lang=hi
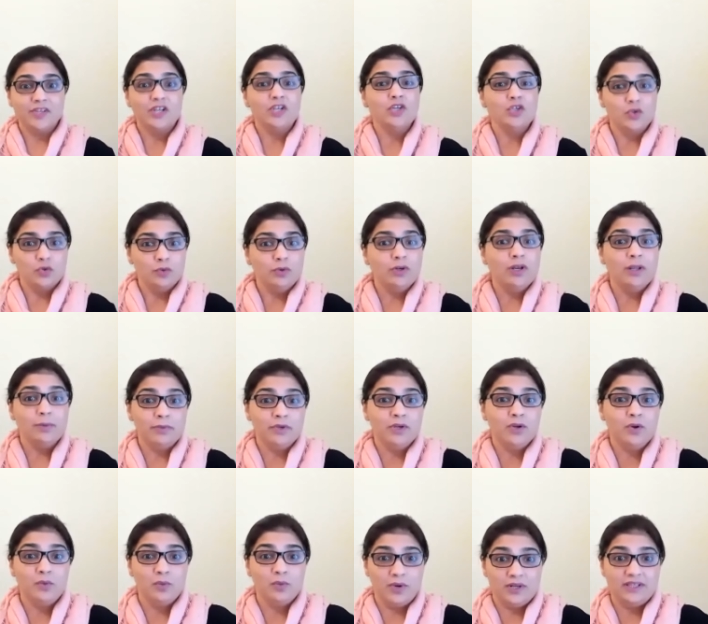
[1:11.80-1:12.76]
डू लेट मी नो
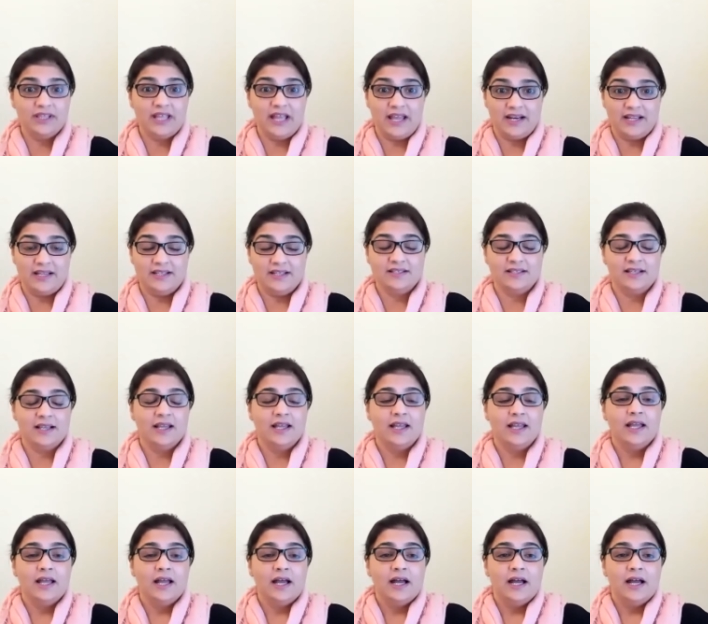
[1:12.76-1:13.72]
व्हाट दैट इज
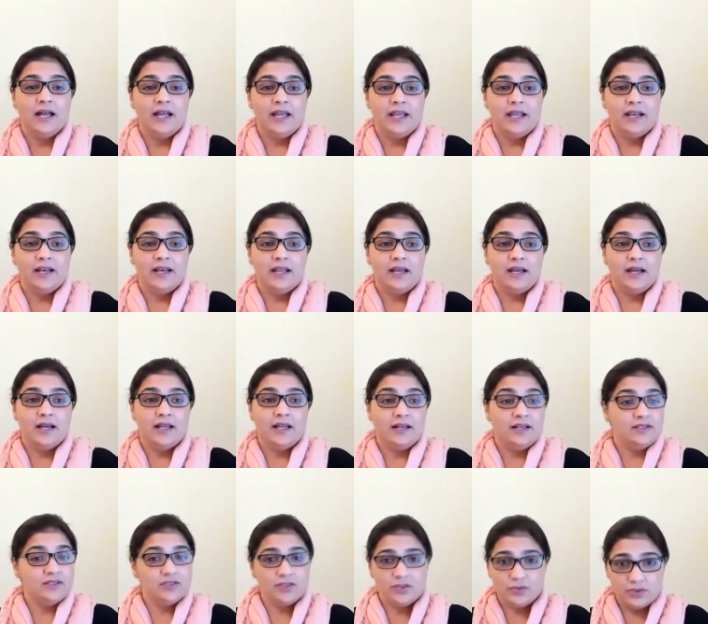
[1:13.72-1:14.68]
एंड
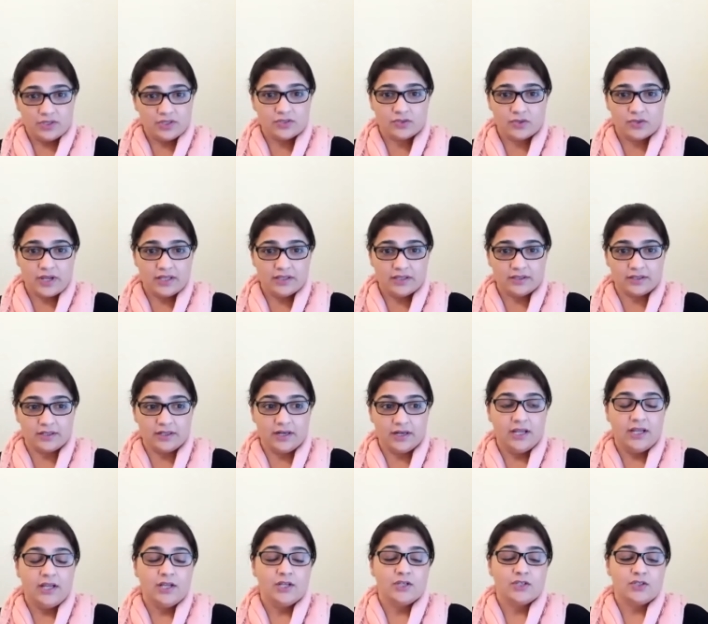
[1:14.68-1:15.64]
लेट्स डू दिस टुगेदर
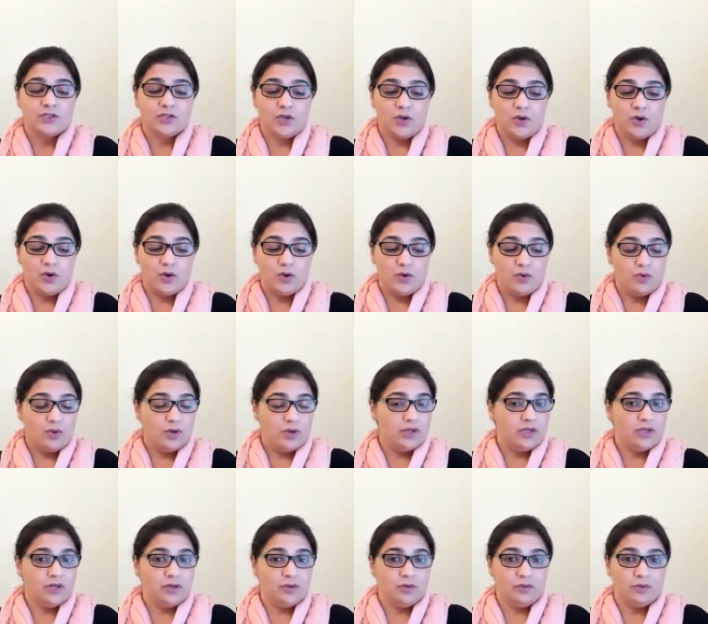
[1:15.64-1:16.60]
सो
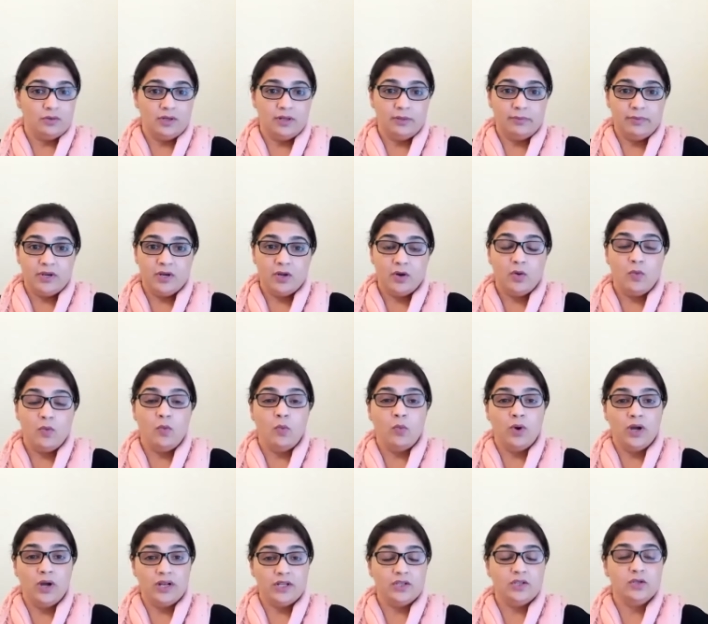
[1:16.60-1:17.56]
यू नो लेट मी नो
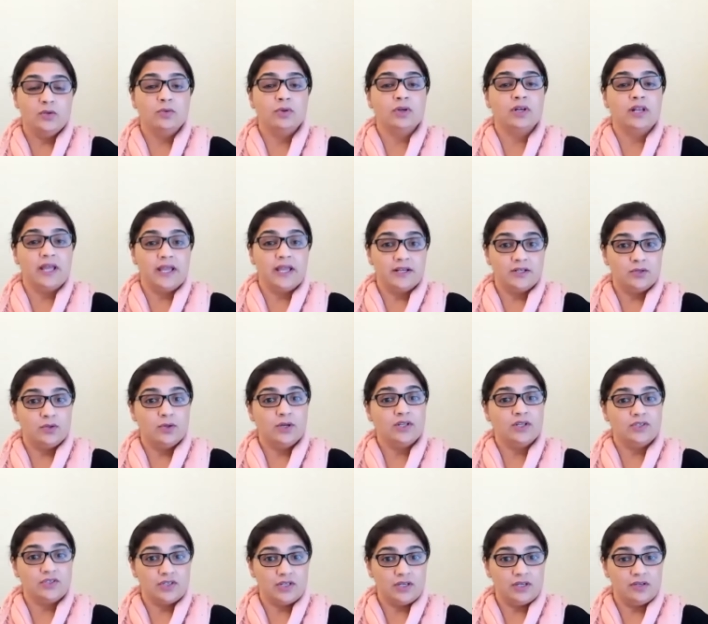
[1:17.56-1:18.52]
व्हाट यू वुड लाइक टू
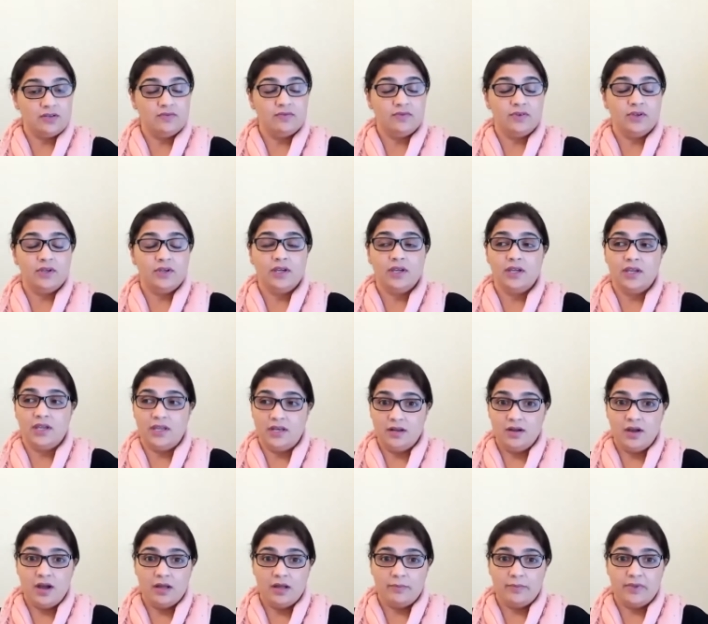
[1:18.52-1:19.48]
अचीव इन
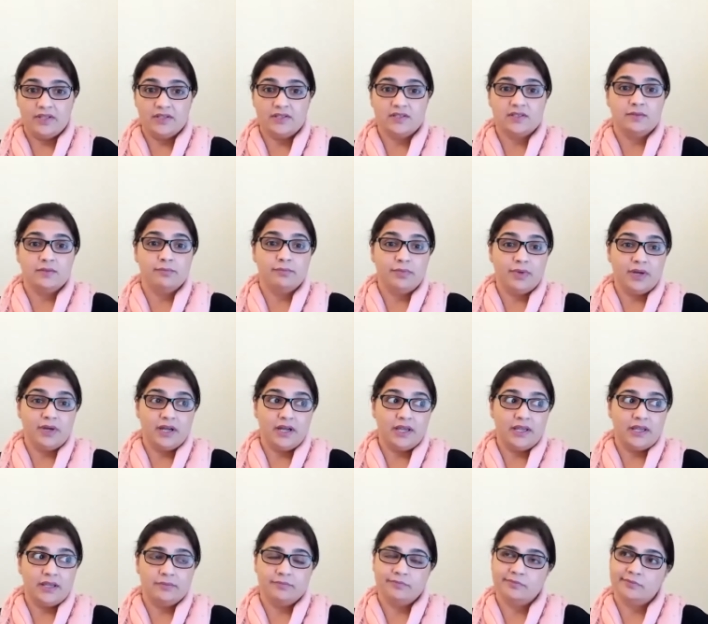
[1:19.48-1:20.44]
कमेंट्स
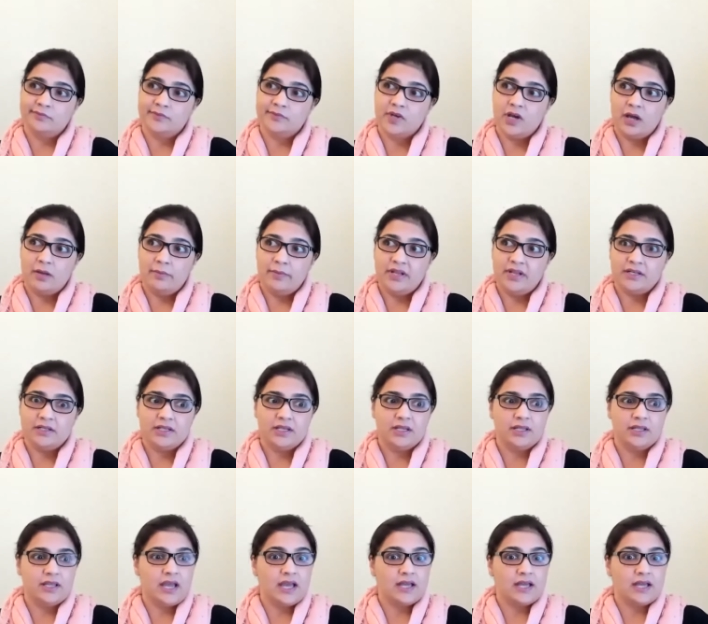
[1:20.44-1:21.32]
बाय commenting